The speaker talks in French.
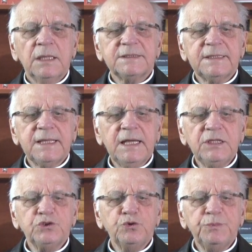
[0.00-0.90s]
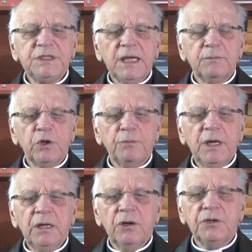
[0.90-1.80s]
C'est
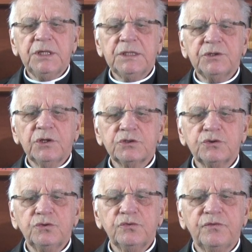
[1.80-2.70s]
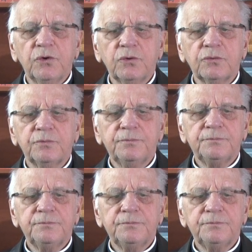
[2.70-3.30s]
indubitablement un éthos nouveau,